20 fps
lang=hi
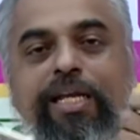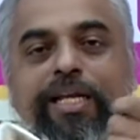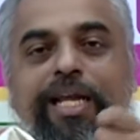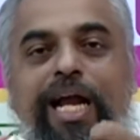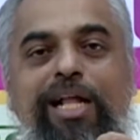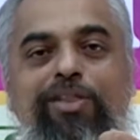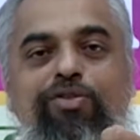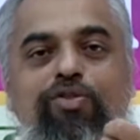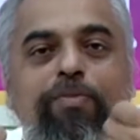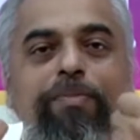
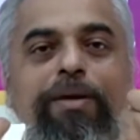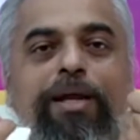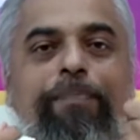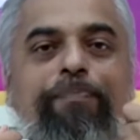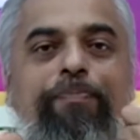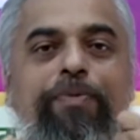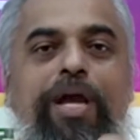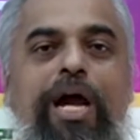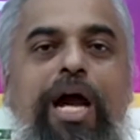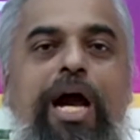या तो मैं
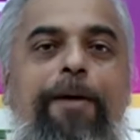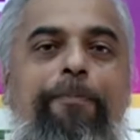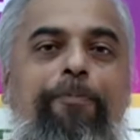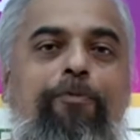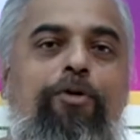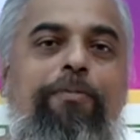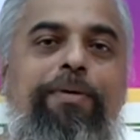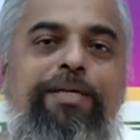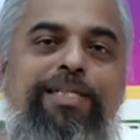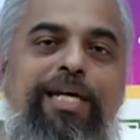अपने आप
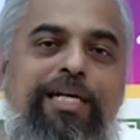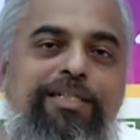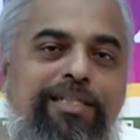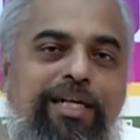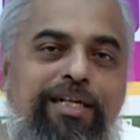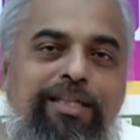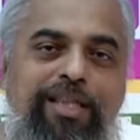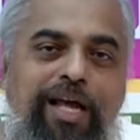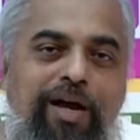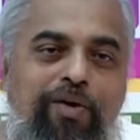को बचा
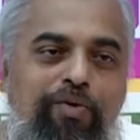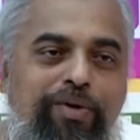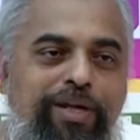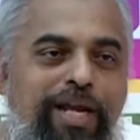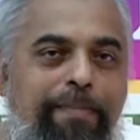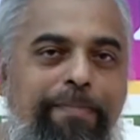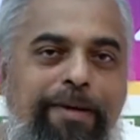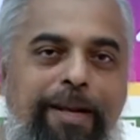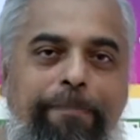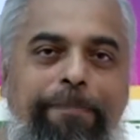सकता हूं
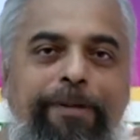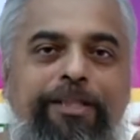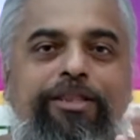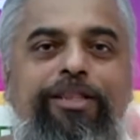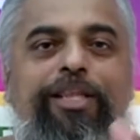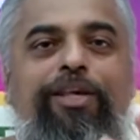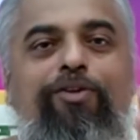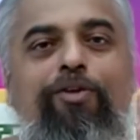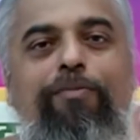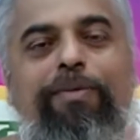या या मेरी
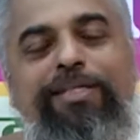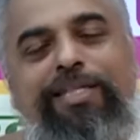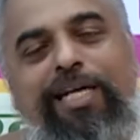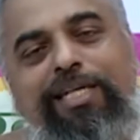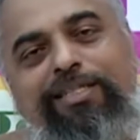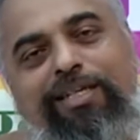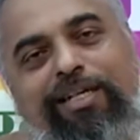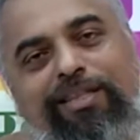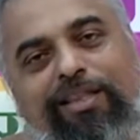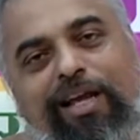पत्नी को बचा
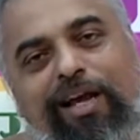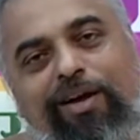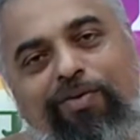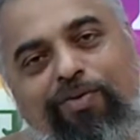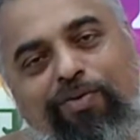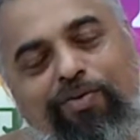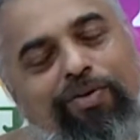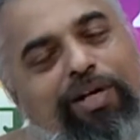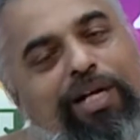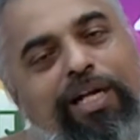सकता
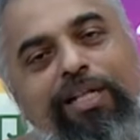हूँ